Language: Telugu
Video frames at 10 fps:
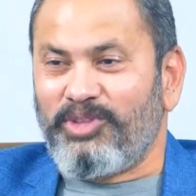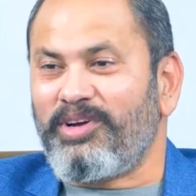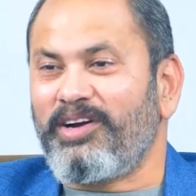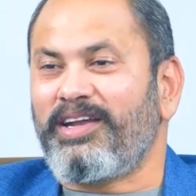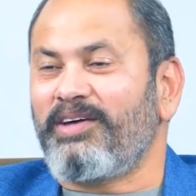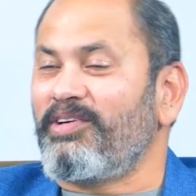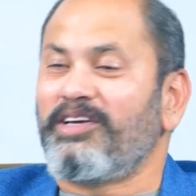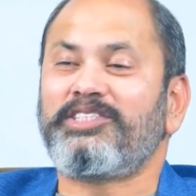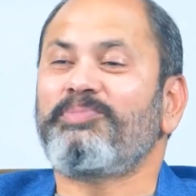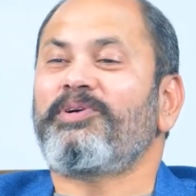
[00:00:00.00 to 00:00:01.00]
ఎందుకంటే అవి
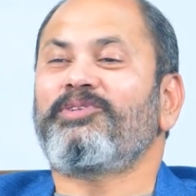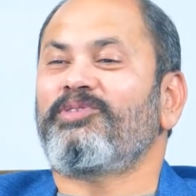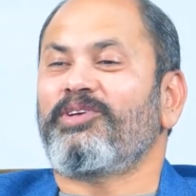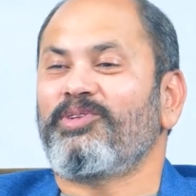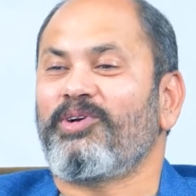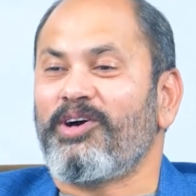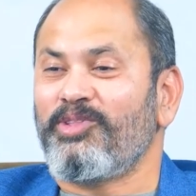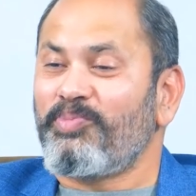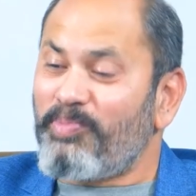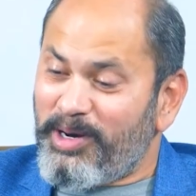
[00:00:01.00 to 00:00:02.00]
ఎగిసి పడుతున్నందుకు
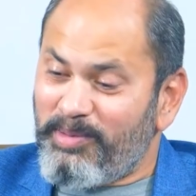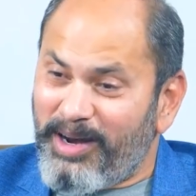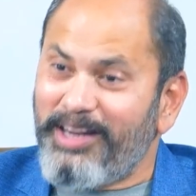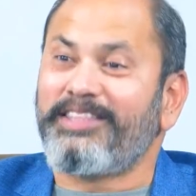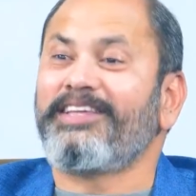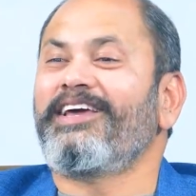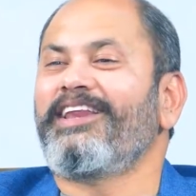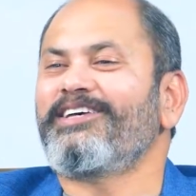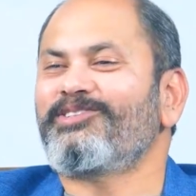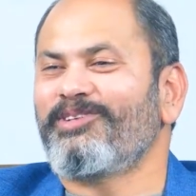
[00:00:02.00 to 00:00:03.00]
కాదు పడి మళ్ళీ తిరిగి
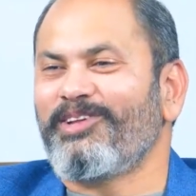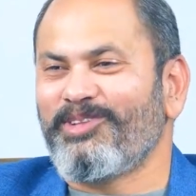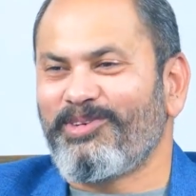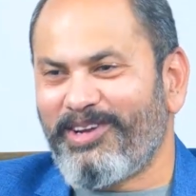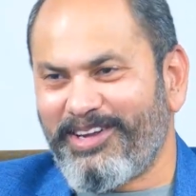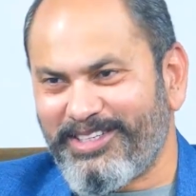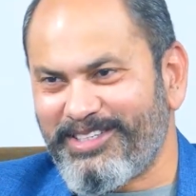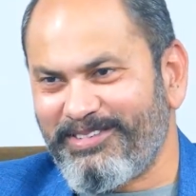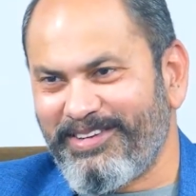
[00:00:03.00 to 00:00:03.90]
లేస్తున్నందుకు నాకు ఇష్టం